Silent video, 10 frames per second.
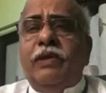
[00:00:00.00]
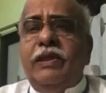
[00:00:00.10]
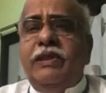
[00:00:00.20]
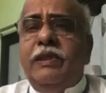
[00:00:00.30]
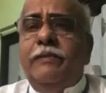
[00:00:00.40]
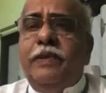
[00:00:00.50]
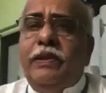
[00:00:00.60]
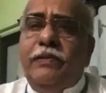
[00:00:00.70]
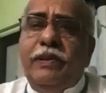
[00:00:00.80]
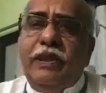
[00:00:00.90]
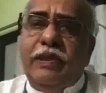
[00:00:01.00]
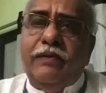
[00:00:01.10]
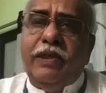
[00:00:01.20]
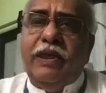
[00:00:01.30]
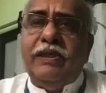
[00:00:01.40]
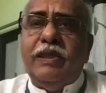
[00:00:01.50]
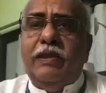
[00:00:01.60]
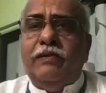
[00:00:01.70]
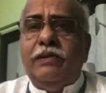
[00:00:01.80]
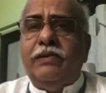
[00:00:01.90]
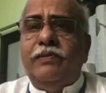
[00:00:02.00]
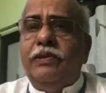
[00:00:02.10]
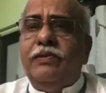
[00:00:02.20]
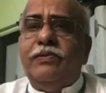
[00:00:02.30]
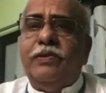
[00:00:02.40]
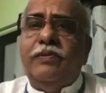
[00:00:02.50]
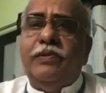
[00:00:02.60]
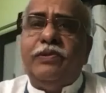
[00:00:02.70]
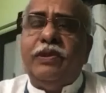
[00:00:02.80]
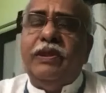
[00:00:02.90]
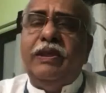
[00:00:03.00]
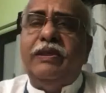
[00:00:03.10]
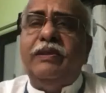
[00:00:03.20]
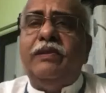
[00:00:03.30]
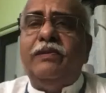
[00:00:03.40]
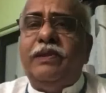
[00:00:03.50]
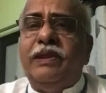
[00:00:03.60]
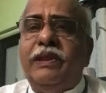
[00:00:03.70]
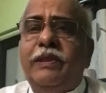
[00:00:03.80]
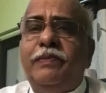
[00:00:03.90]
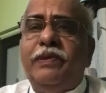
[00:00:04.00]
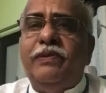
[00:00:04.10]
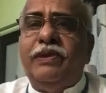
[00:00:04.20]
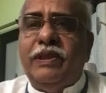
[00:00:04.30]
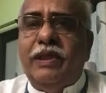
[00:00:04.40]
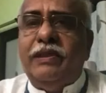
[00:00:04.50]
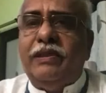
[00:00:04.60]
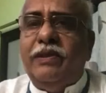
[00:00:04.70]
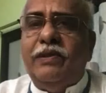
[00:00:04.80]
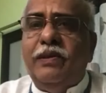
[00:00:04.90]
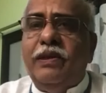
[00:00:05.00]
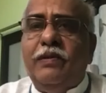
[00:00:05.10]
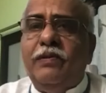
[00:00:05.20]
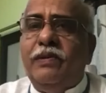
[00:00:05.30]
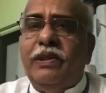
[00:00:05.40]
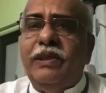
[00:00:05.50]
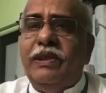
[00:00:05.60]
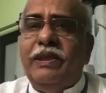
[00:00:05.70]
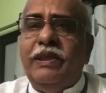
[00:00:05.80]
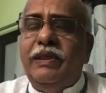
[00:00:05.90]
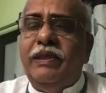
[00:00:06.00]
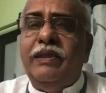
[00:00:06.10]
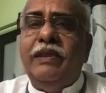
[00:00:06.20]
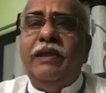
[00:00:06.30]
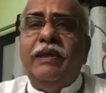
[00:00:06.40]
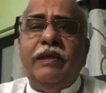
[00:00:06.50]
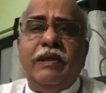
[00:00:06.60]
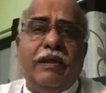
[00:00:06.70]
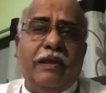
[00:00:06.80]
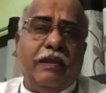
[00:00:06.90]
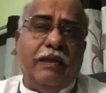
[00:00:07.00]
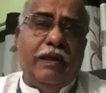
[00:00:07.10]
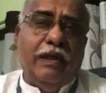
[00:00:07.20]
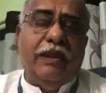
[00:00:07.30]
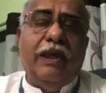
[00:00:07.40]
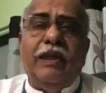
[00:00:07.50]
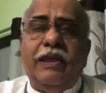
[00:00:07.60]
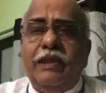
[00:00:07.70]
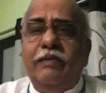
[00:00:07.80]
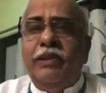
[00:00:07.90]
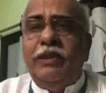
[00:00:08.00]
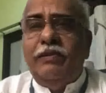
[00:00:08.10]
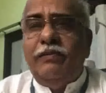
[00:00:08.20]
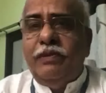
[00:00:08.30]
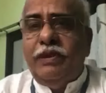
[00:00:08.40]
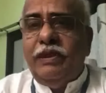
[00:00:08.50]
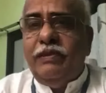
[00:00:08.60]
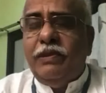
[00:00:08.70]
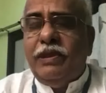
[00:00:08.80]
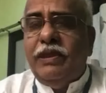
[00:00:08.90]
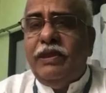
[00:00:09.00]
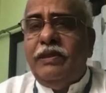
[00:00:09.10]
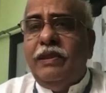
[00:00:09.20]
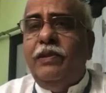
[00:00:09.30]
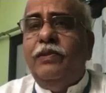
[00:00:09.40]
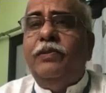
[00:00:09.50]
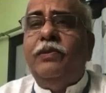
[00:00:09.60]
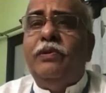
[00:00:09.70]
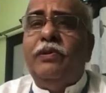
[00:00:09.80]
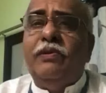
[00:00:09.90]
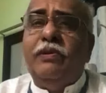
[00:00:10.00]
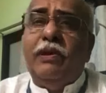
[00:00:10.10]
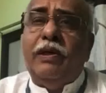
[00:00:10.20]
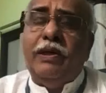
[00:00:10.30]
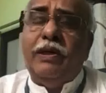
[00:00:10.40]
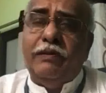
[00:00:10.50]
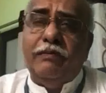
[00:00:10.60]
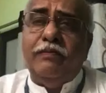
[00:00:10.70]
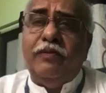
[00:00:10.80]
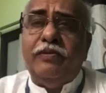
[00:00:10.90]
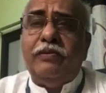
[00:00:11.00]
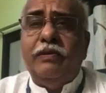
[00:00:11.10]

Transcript: వైసీపీలోనే అవకాశాల కోసం ఎదురు చూడవచ్చు కానీ అందరూ టీడీపీలో చేరతారు అనుకోవటానికి ఆధారాలు ఏమీ లేవు అంటే ఒక నెల్లూరులో ఆనంద